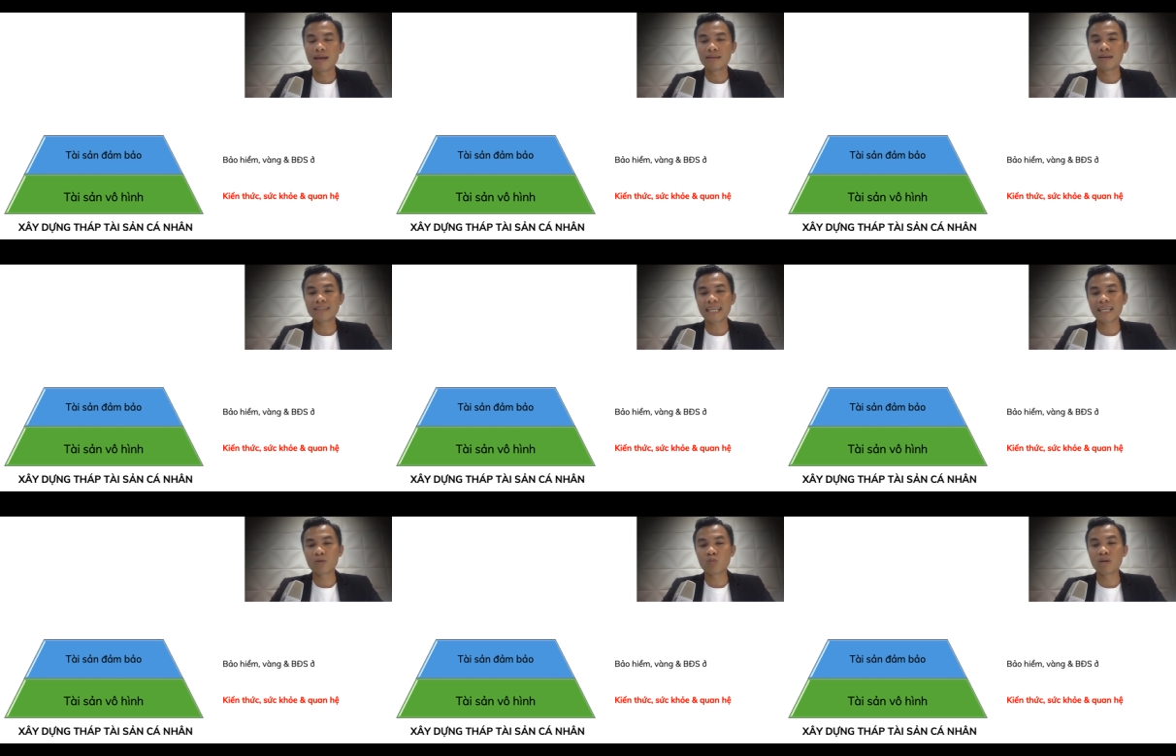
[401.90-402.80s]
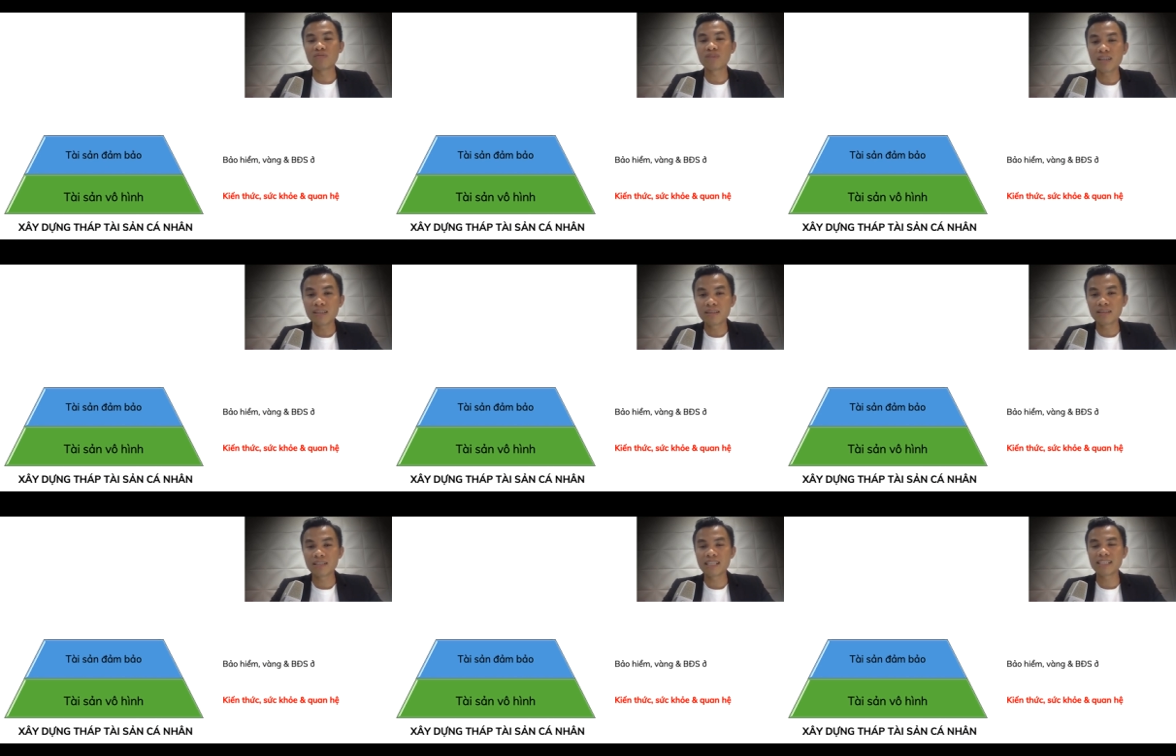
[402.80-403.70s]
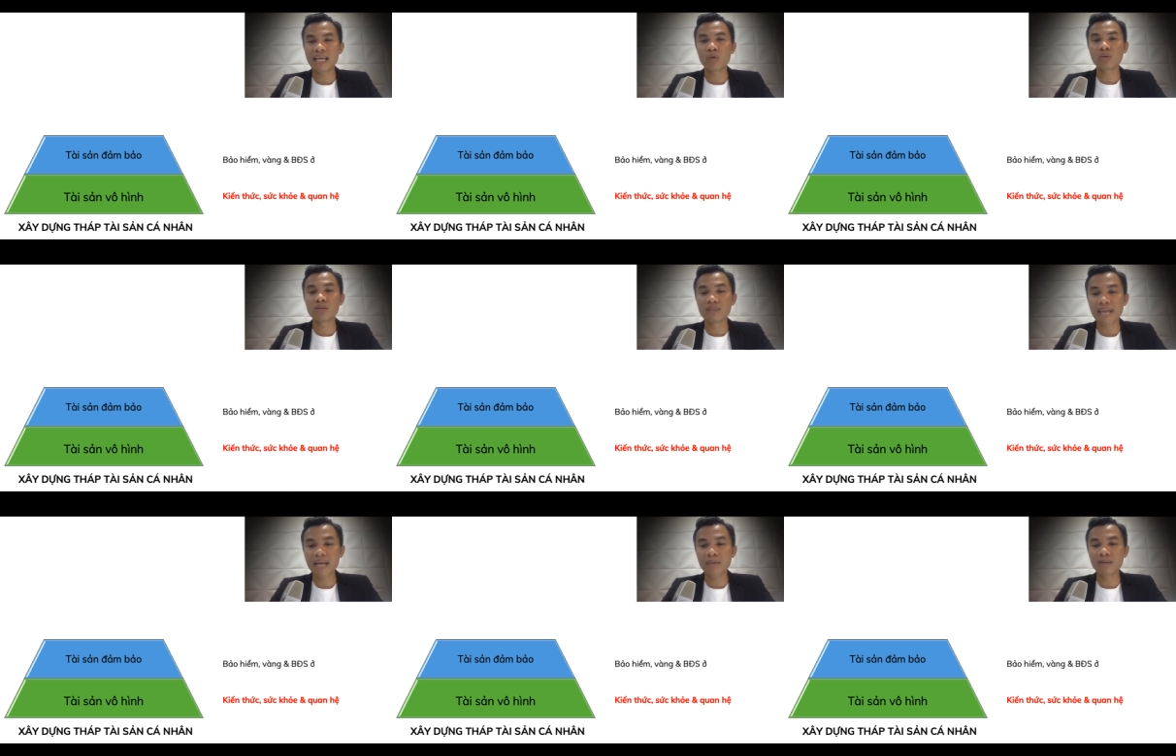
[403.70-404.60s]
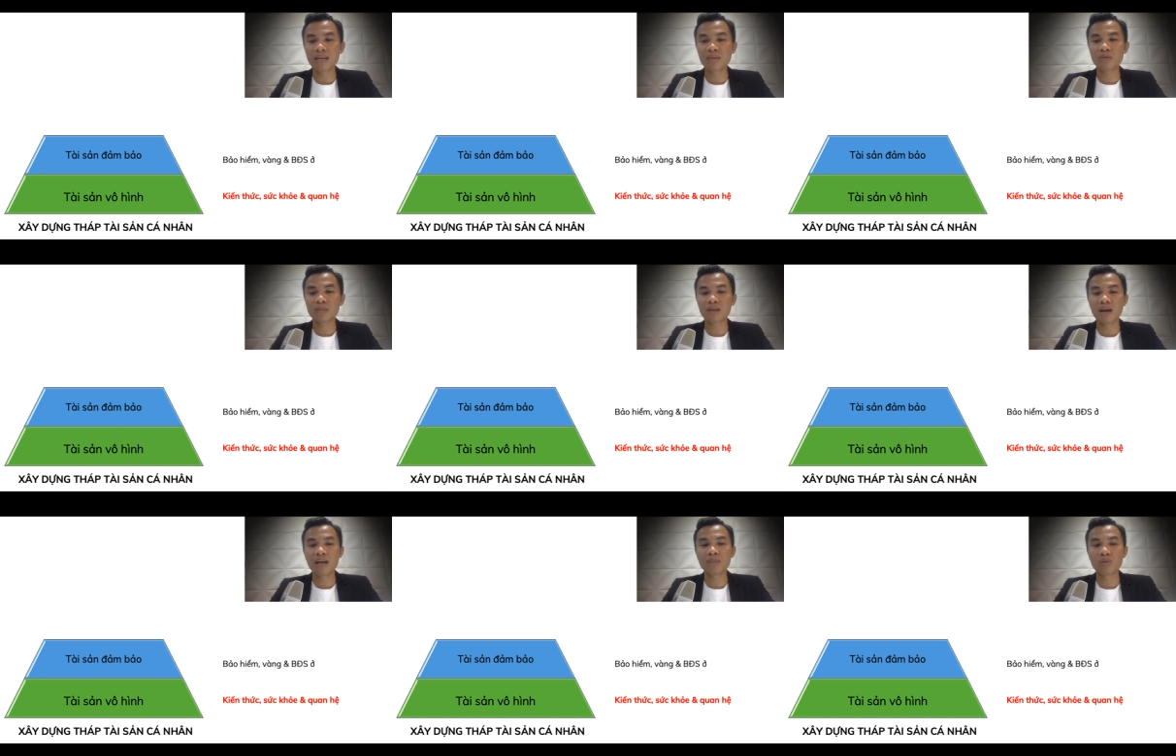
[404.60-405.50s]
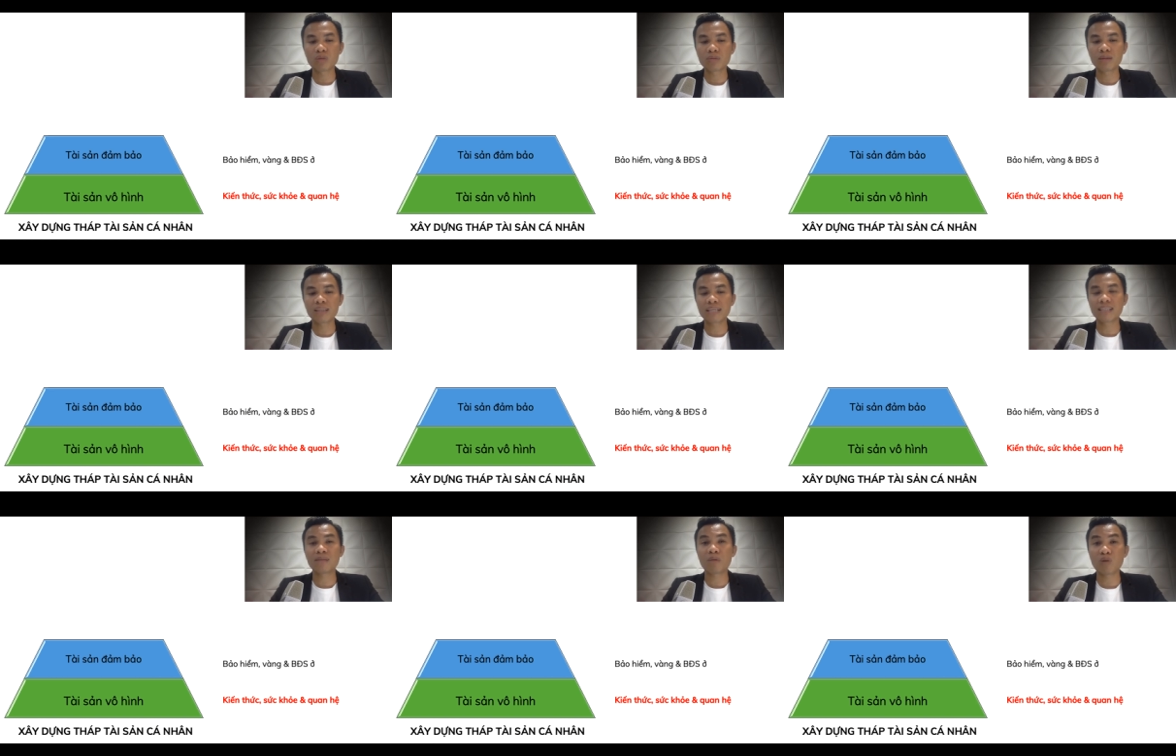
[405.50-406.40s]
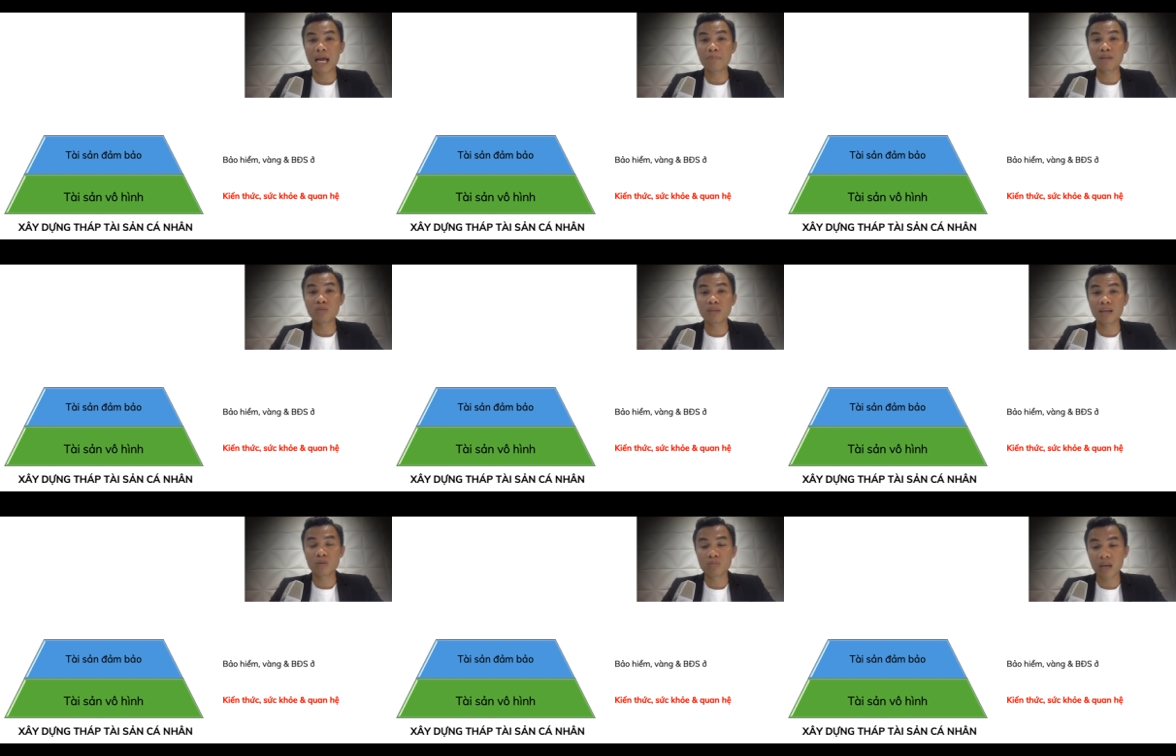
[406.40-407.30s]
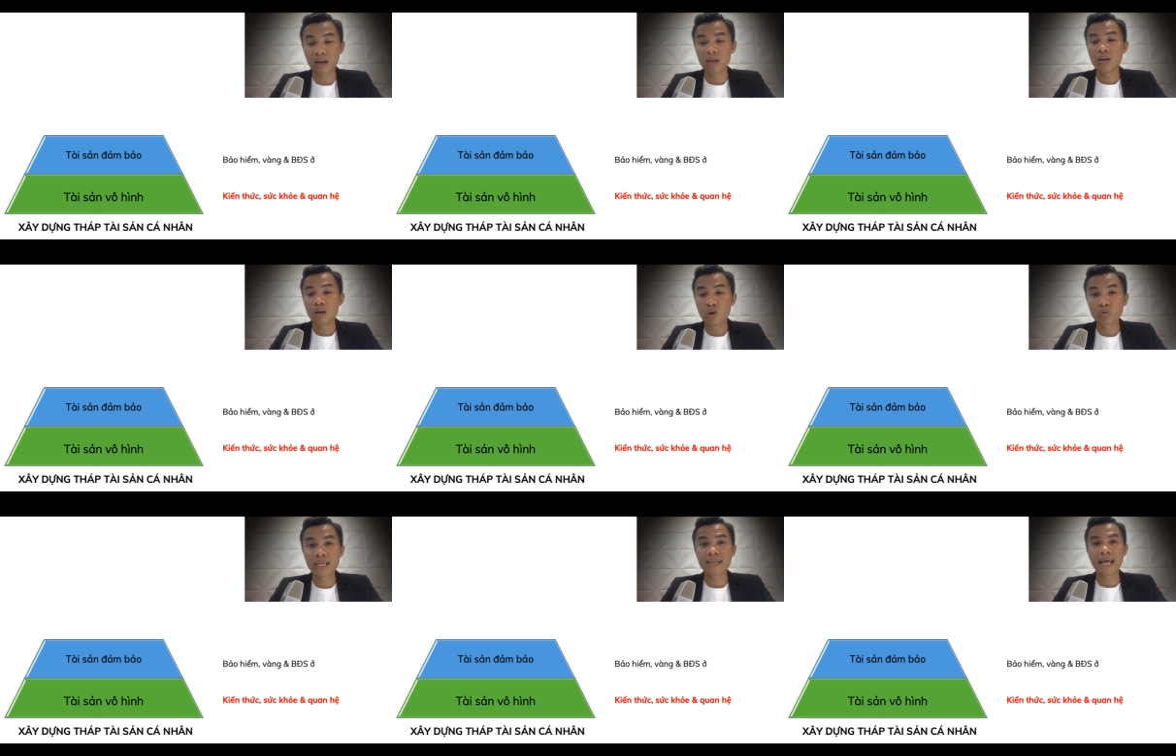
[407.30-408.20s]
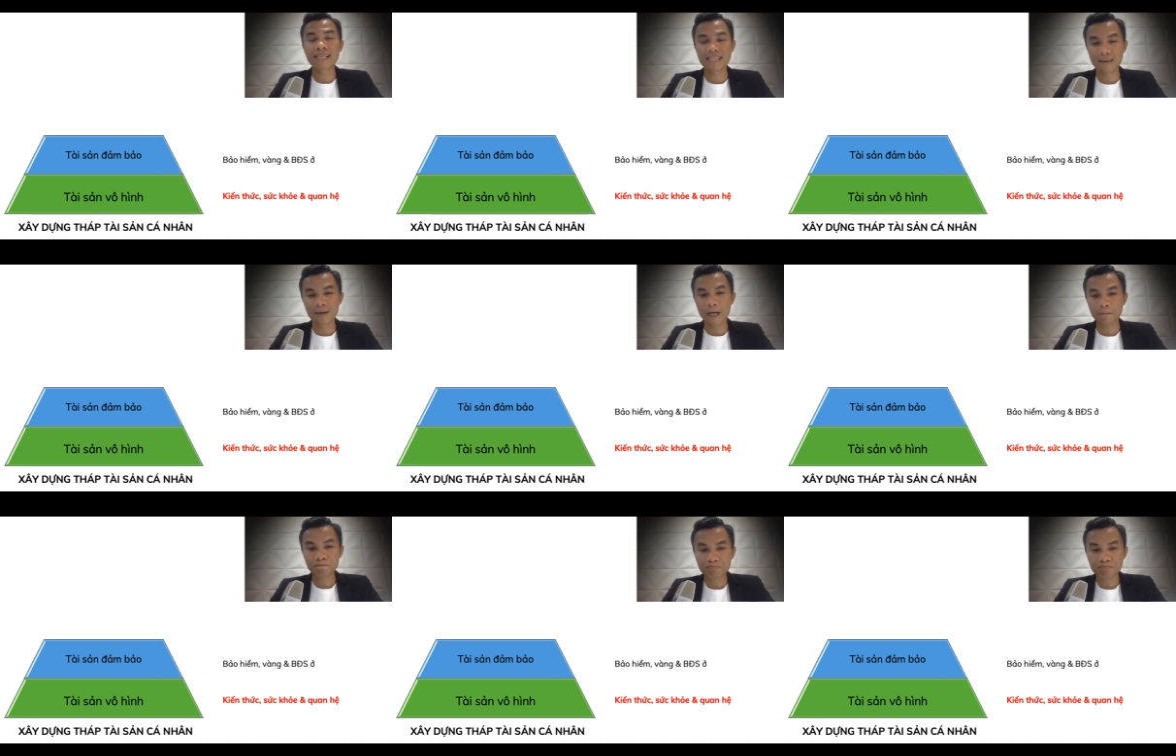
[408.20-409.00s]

những cái trải nghiệm của mình với sự chia sẻ của những người khác mà Dương thấy bất động sản ở là một trong những cái tài sản bảo đảm mà chúng ta cũng cần ưu tiên để xây dựng ha